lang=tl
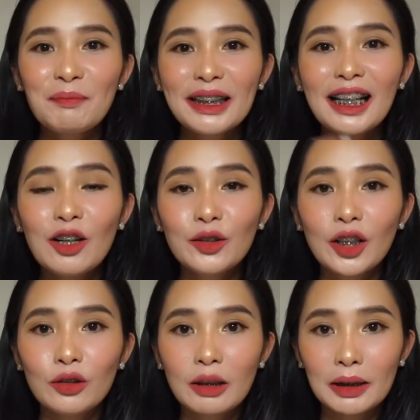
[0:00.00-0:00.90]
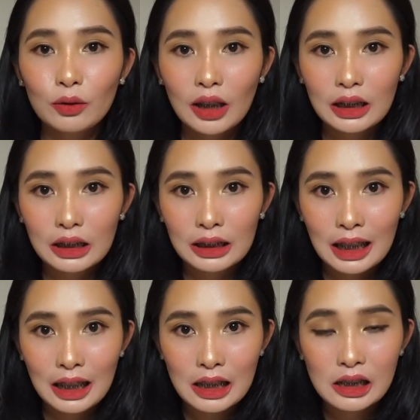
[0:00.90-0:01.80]
Ang pinakauna kong napatunayan,
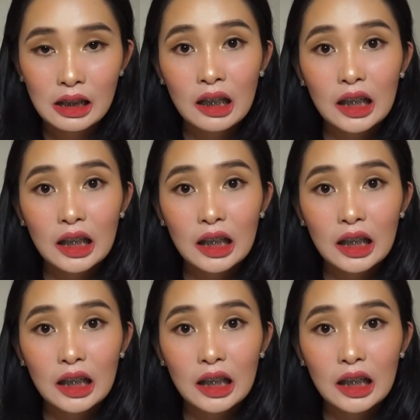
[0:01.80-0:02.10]
guys,